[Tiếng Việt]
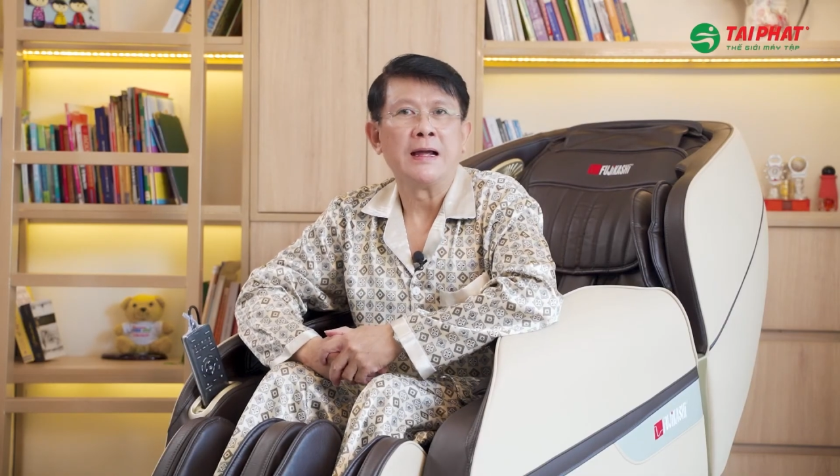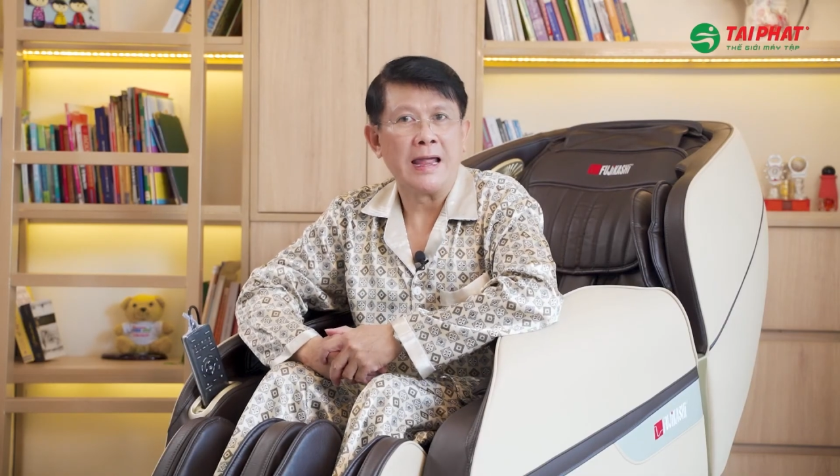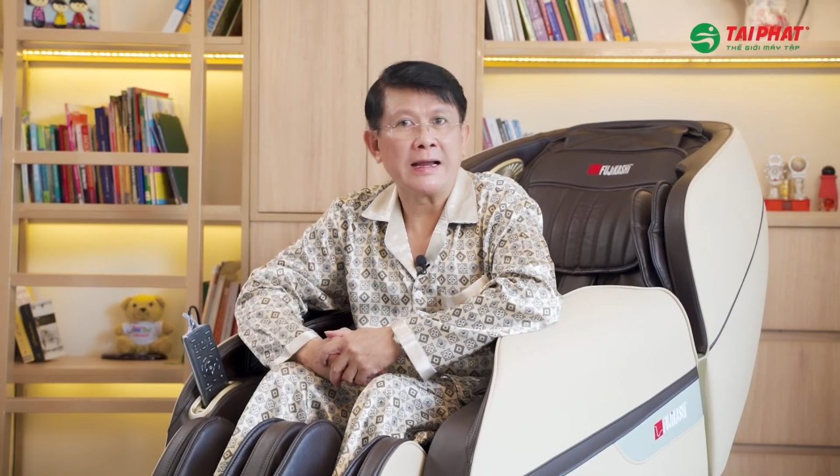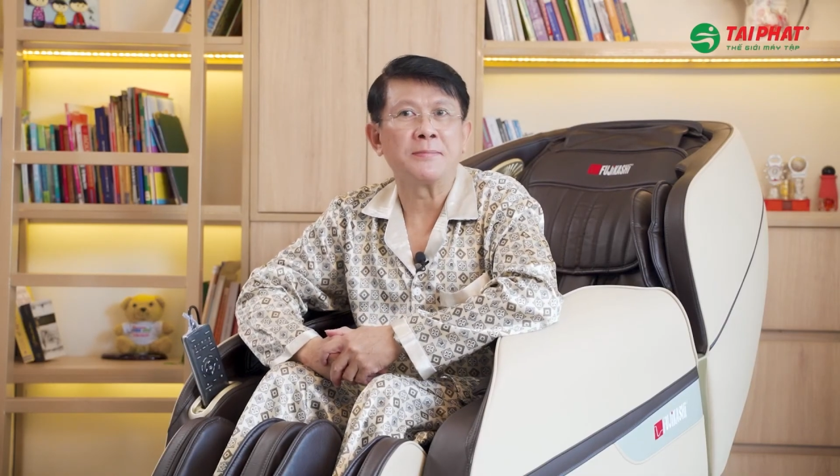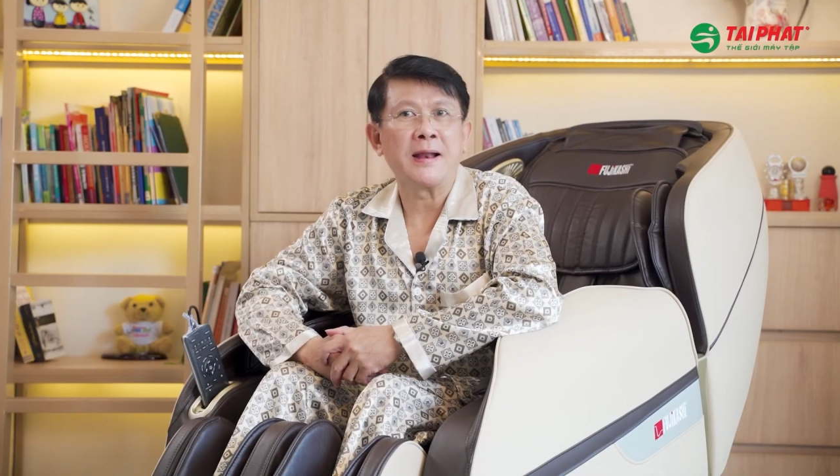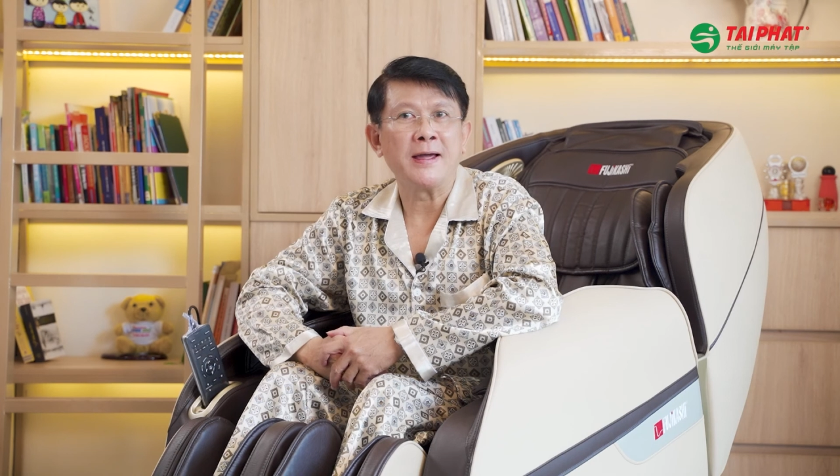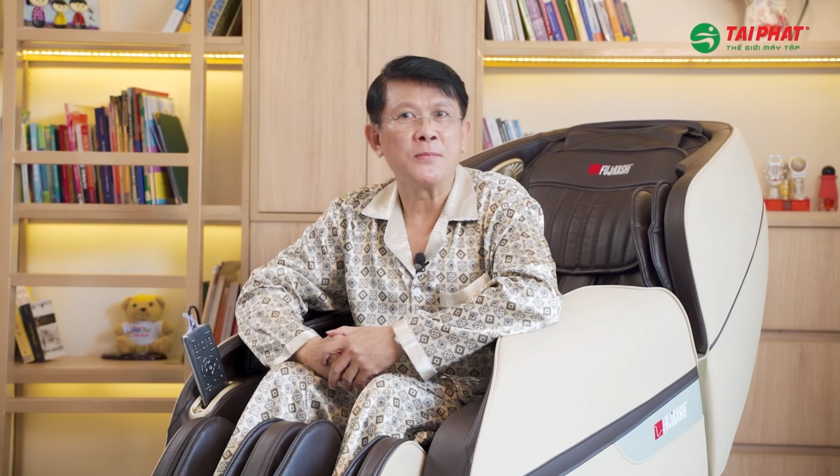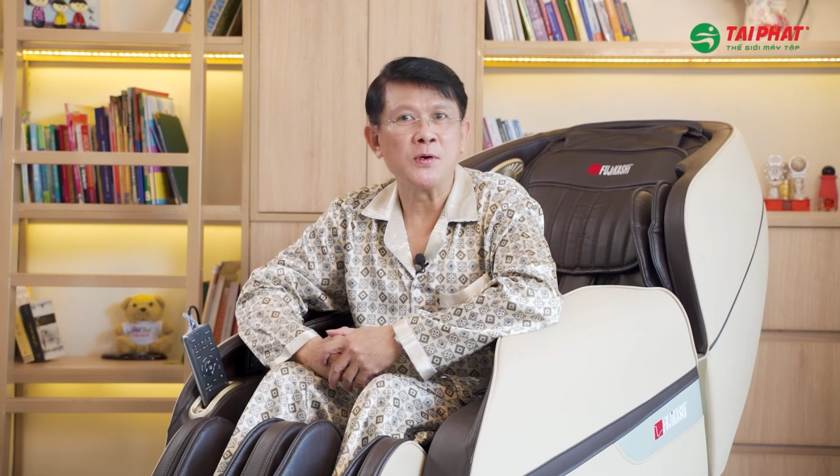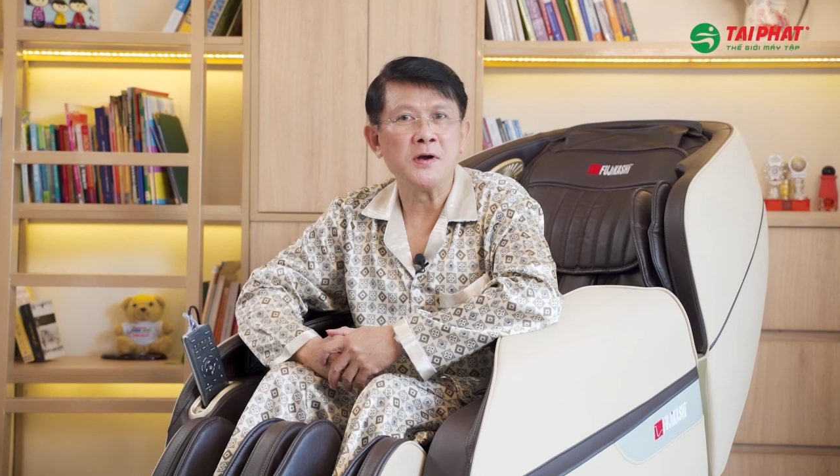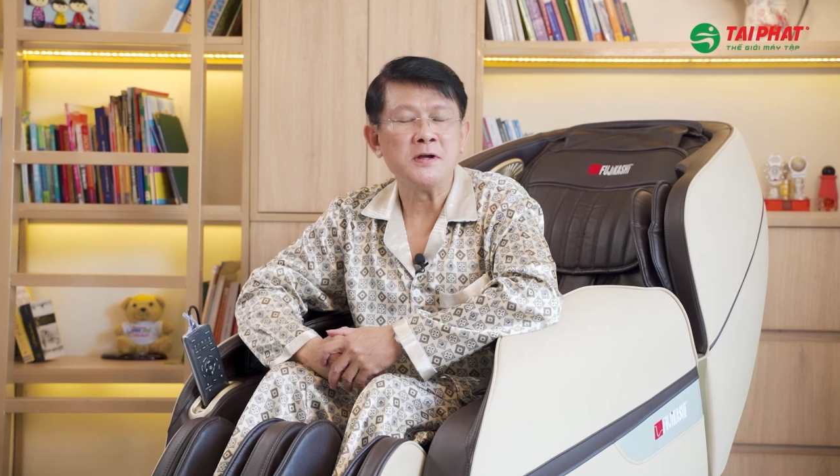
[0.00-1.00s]
hẹn gặp
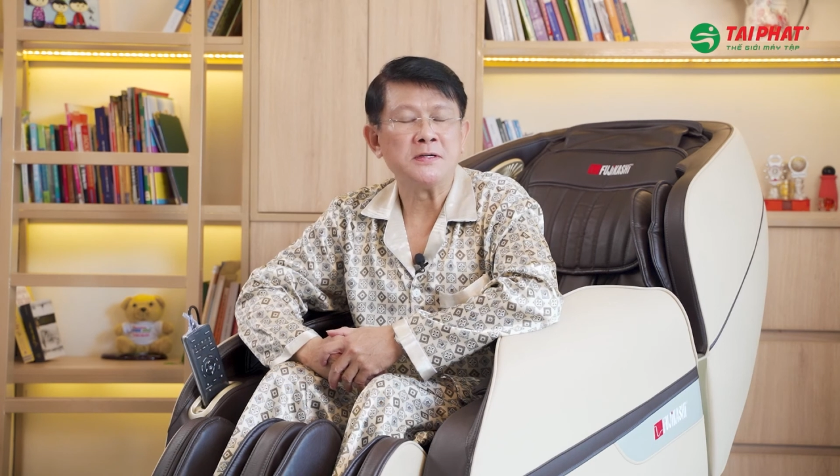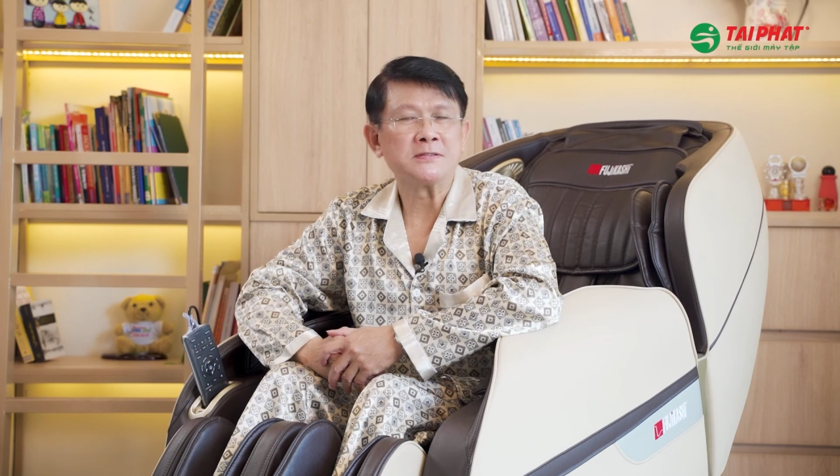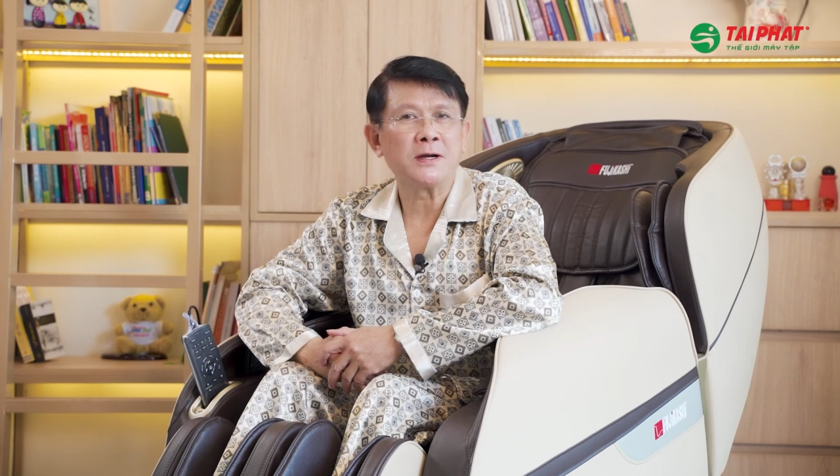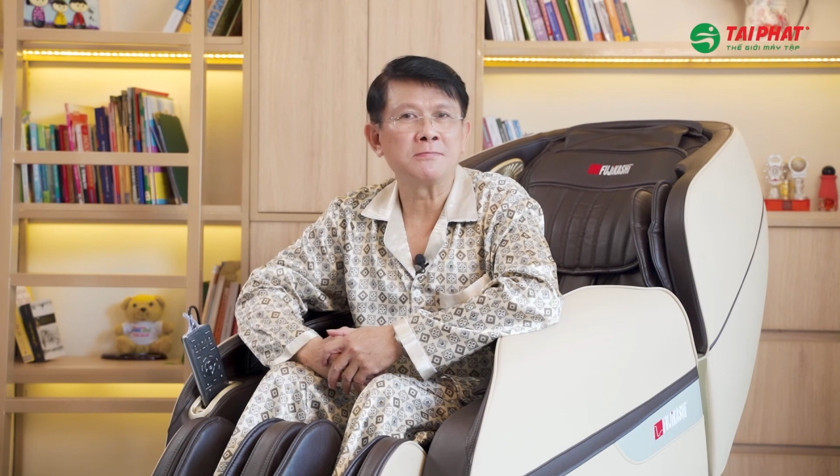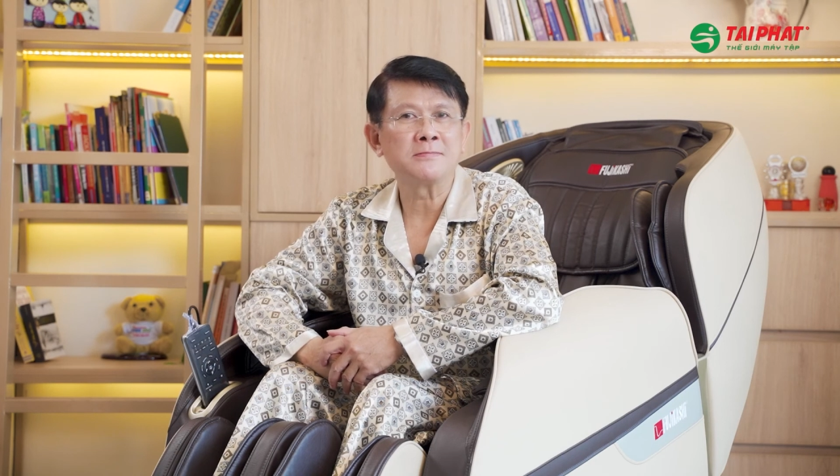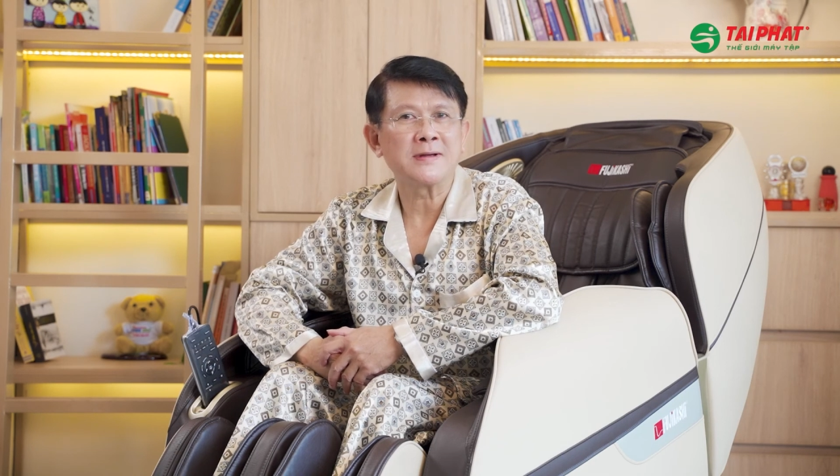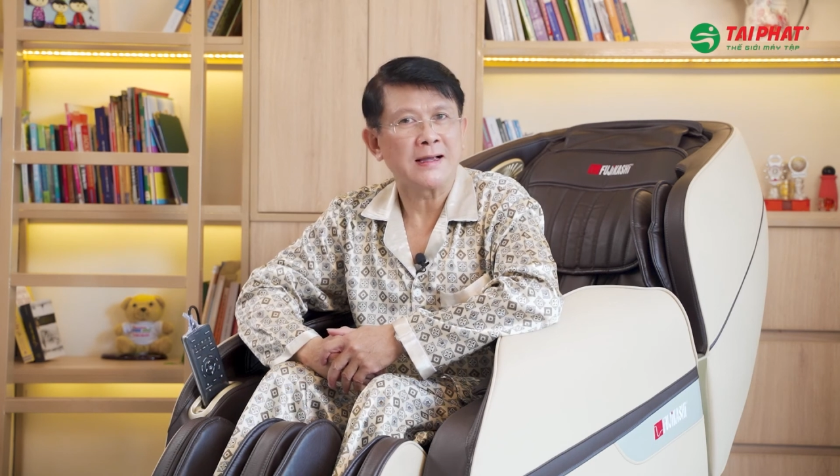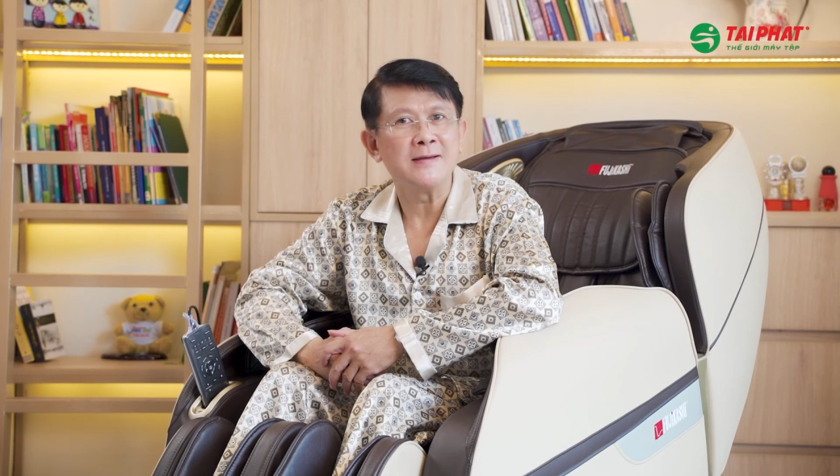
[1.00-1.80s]
lại mọi người trong các